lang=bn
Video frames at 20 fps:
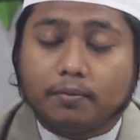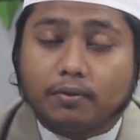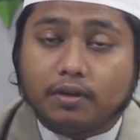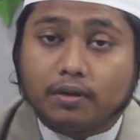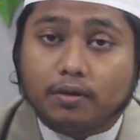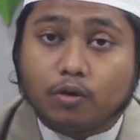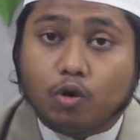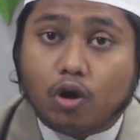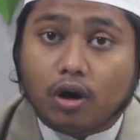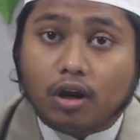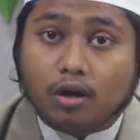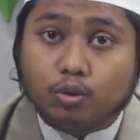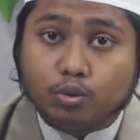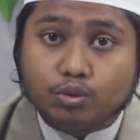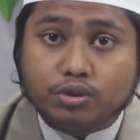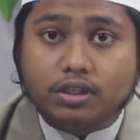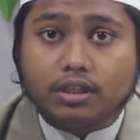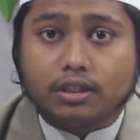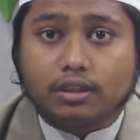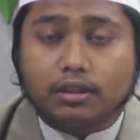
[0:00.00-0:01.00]
কি করা
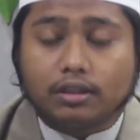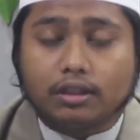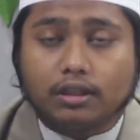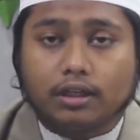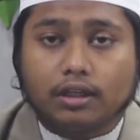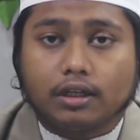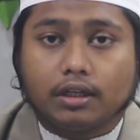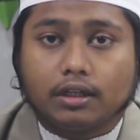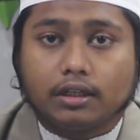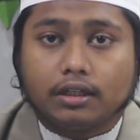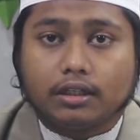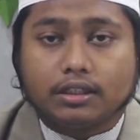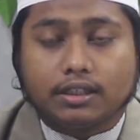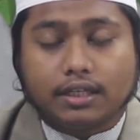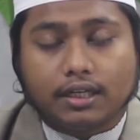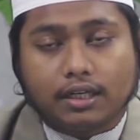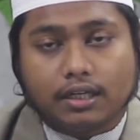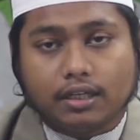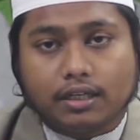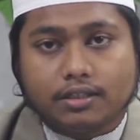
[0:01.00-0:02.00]
উচিত
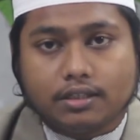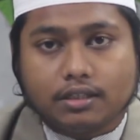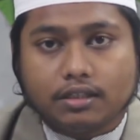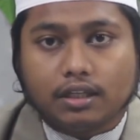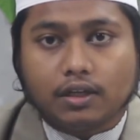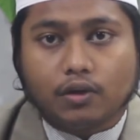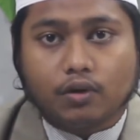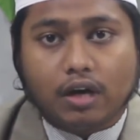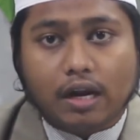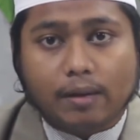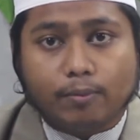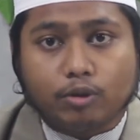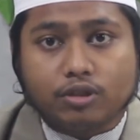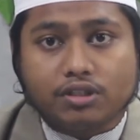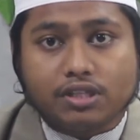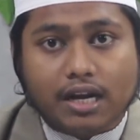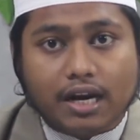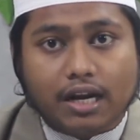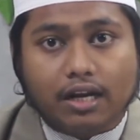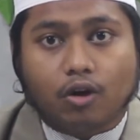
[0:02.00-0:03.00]
সেটা নিয়ে চিন্তা করি না এবং
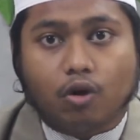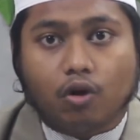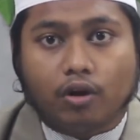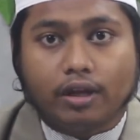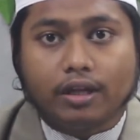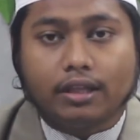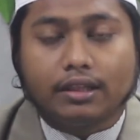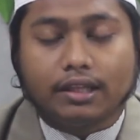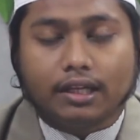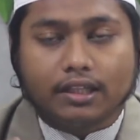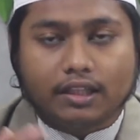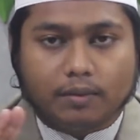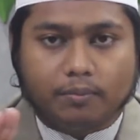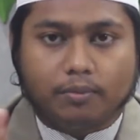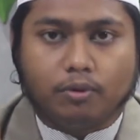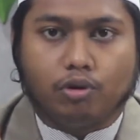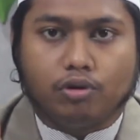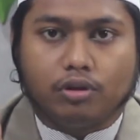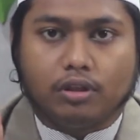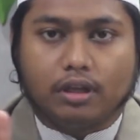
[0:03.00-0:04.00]
যারা করে তাদের
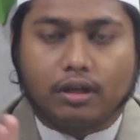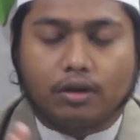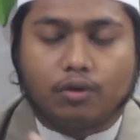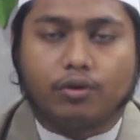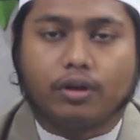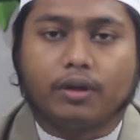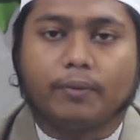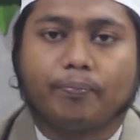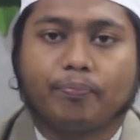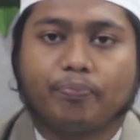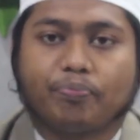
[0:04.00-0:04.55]
বিরোধিতা করি